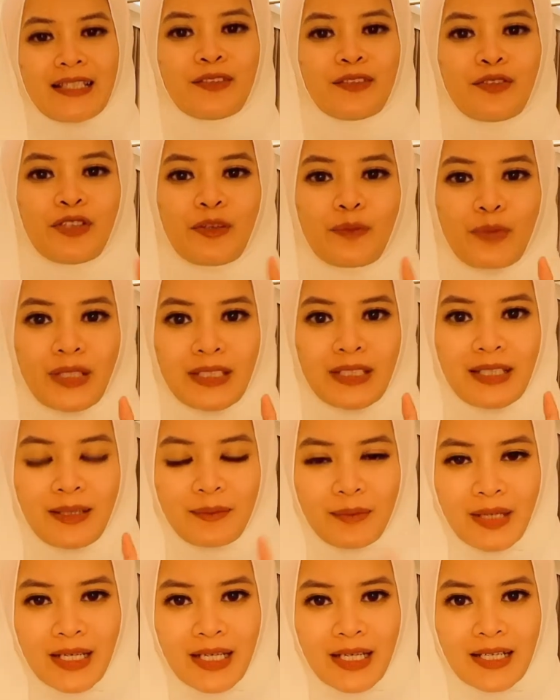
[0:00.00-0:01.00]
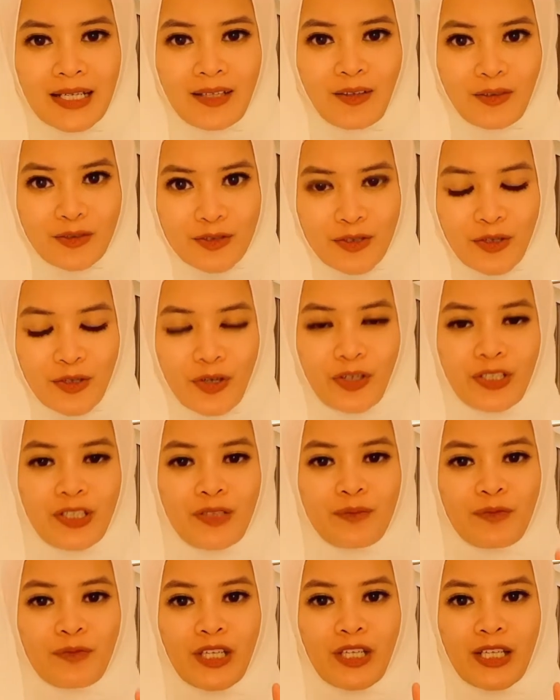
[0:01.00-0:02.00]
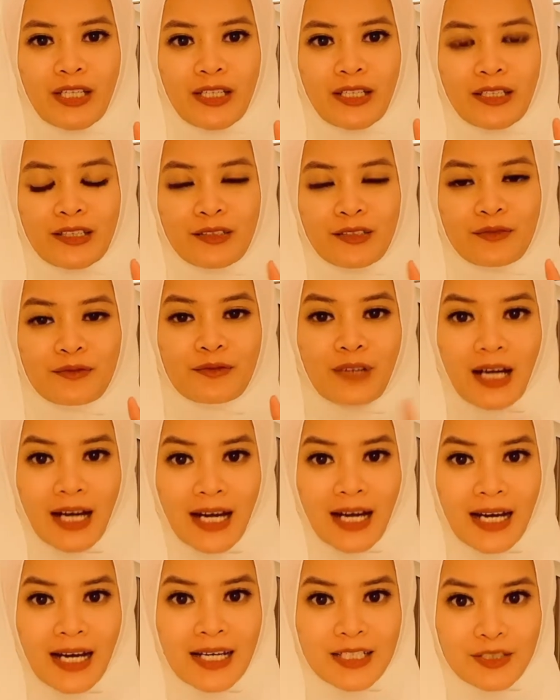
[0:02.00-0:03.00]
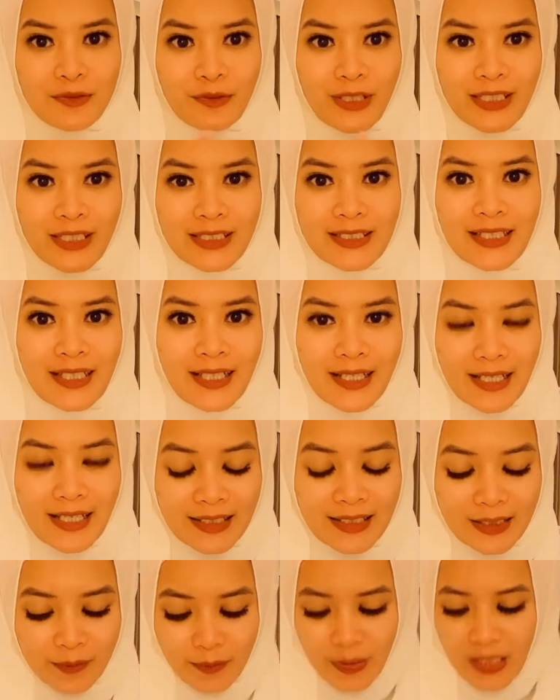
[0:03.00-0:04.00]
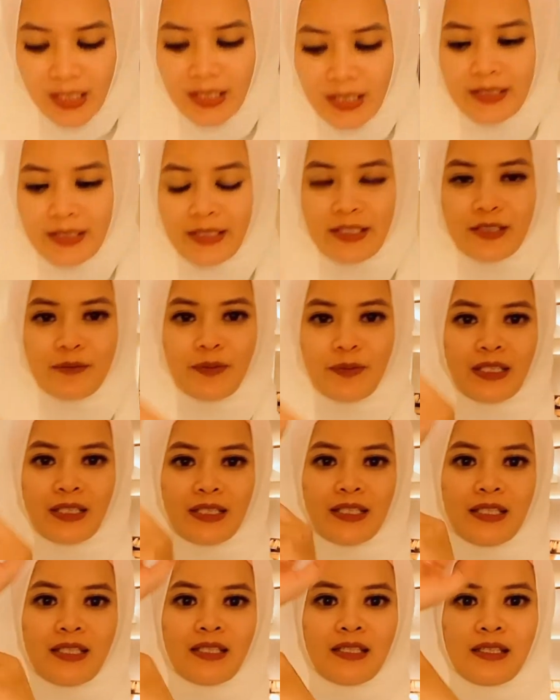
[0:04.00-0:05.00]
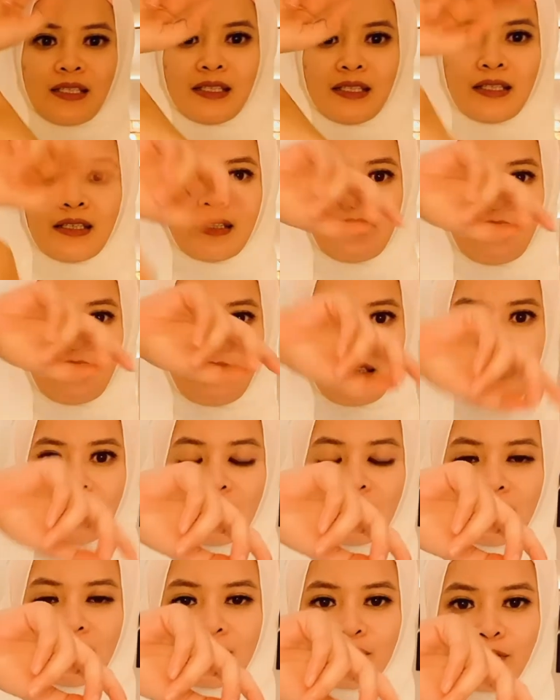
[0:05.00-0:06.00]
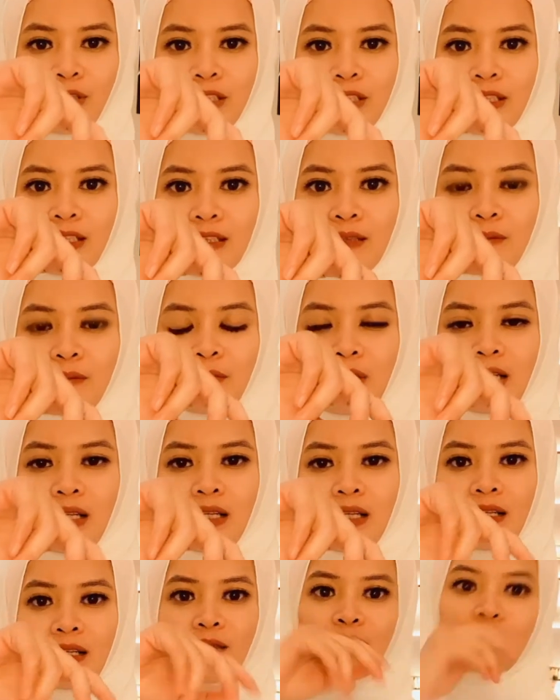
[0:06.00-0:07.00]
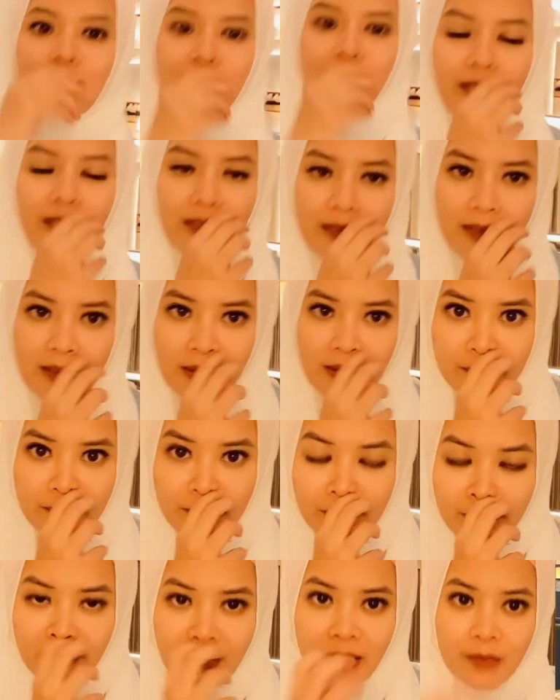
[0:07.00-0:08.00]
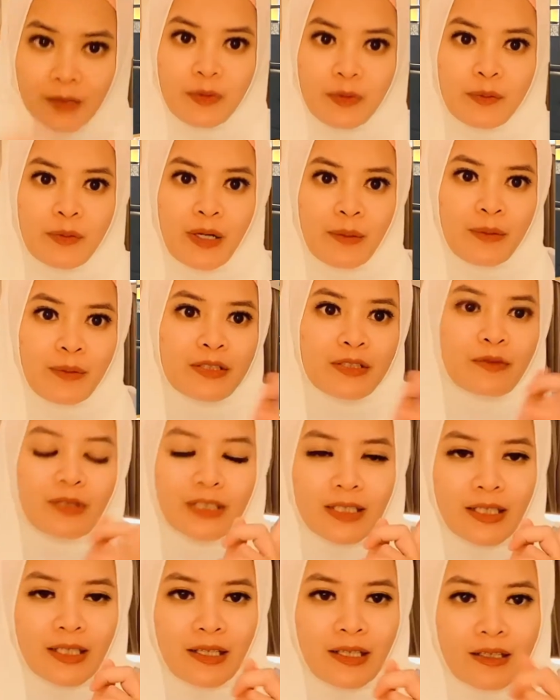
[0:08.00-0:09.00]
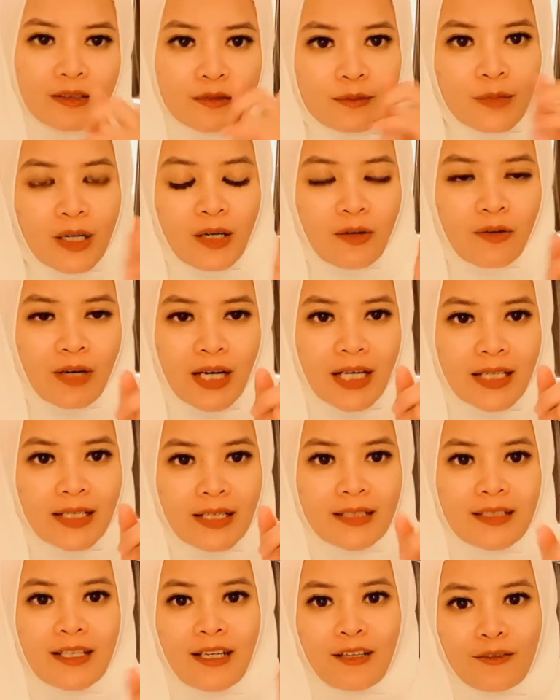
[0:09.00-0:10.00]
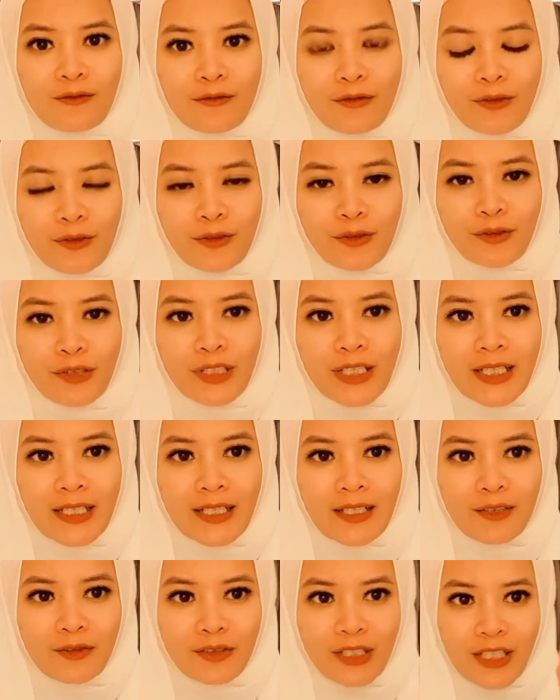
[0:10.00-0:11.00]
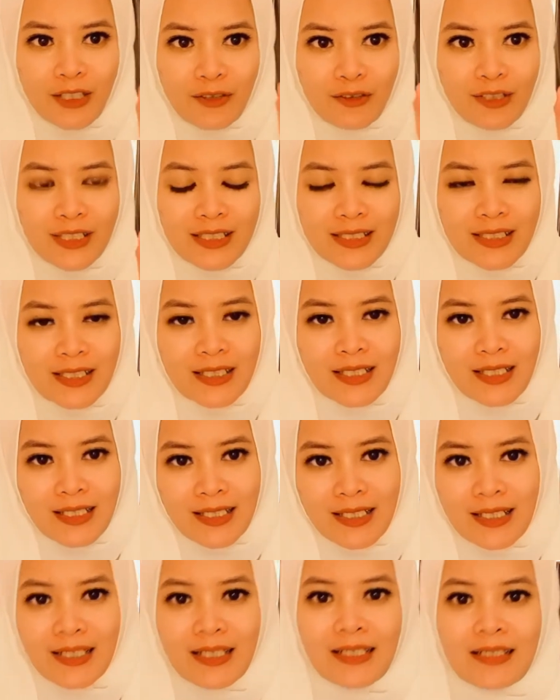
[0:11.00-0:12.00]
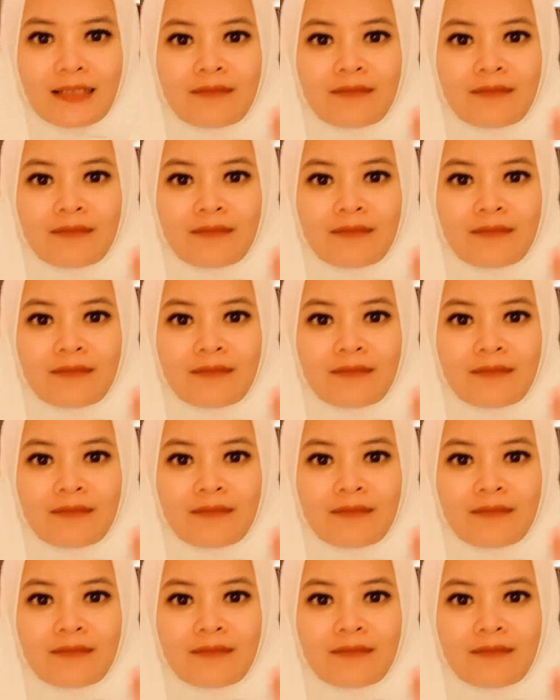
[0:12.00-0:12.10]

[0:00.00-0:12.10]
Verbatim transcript: itu yang pertama long john. Kemudian yang kedua sweater yang tebal. Jadi seperti ini. Ini sweater tebal. Kemudian ini beberapa sweater yang aku bawa. Nanti aku fotonya aku taruh di sini.